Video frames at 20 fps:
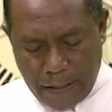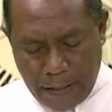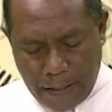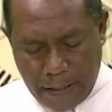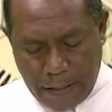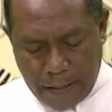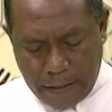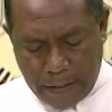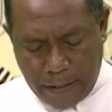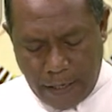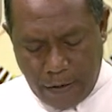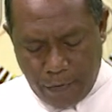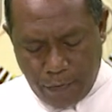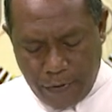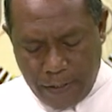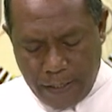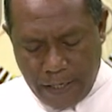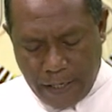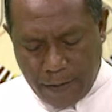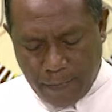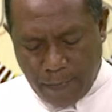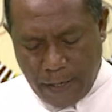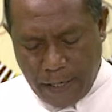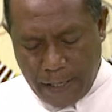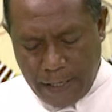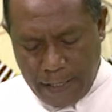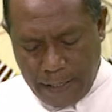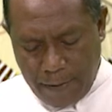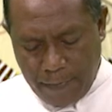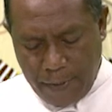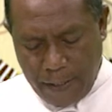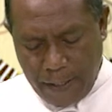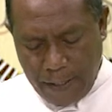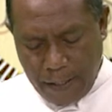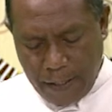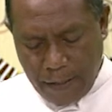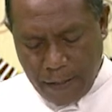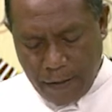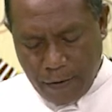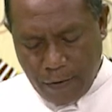rahundiak ba imi
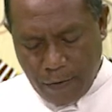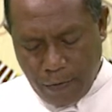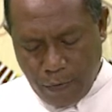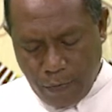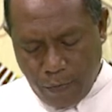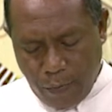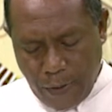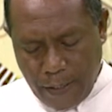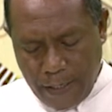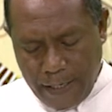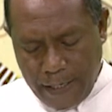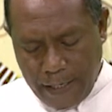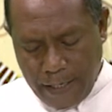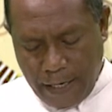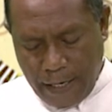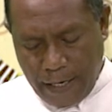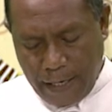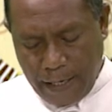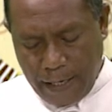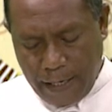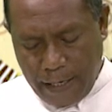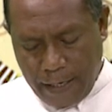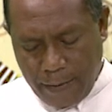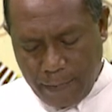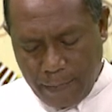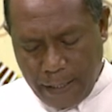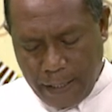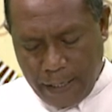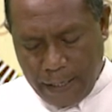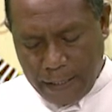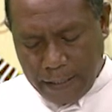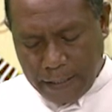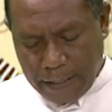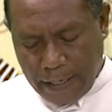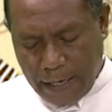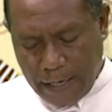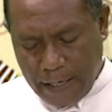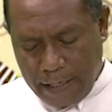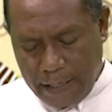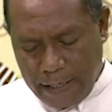wanghira ema
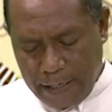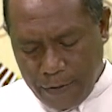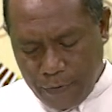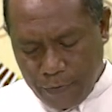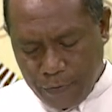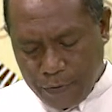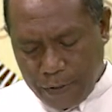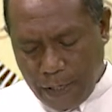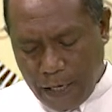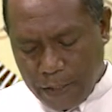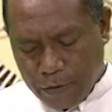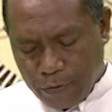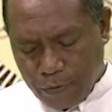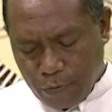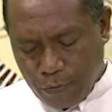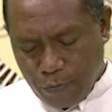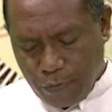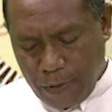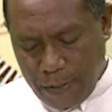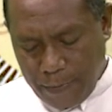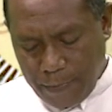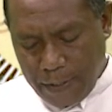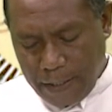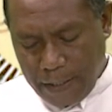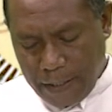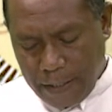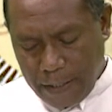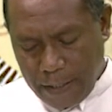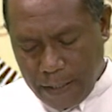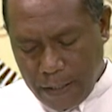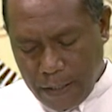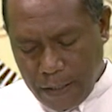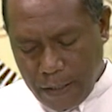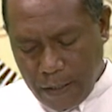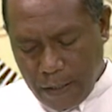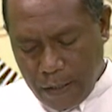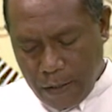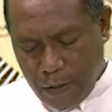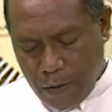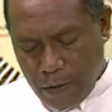rai hasoru imi
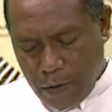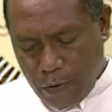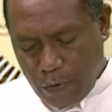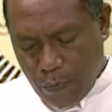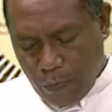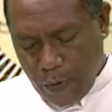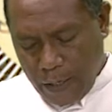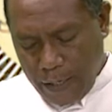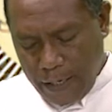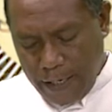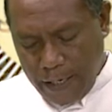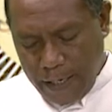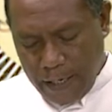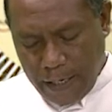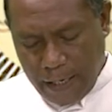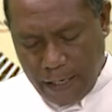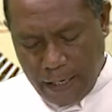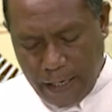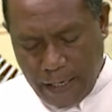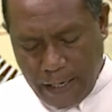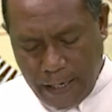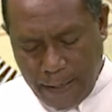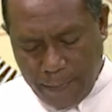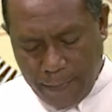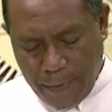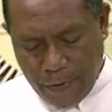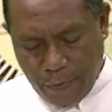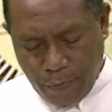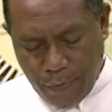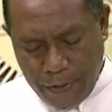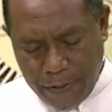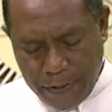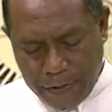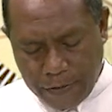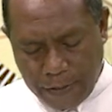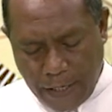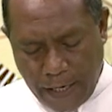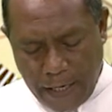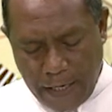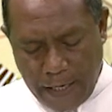wanghira ema duni
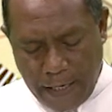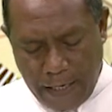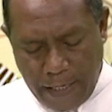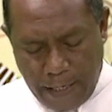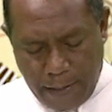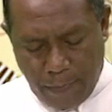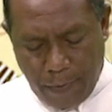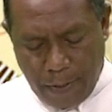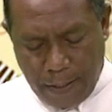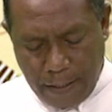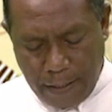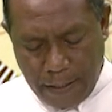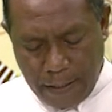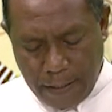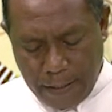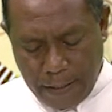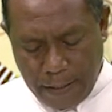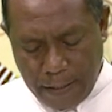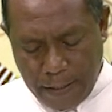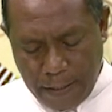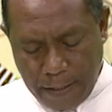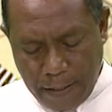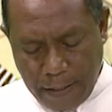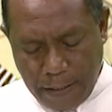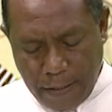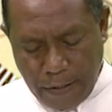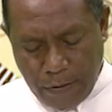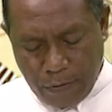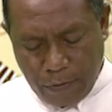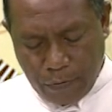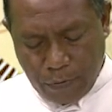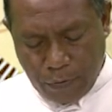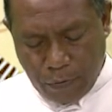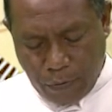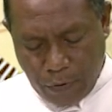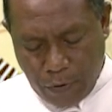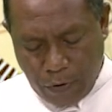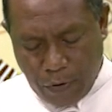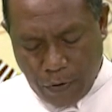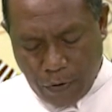sai imi
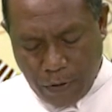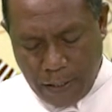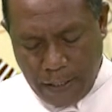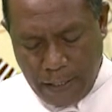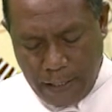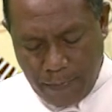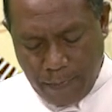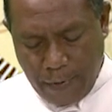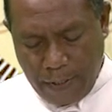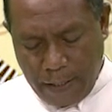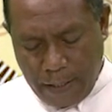tolok imi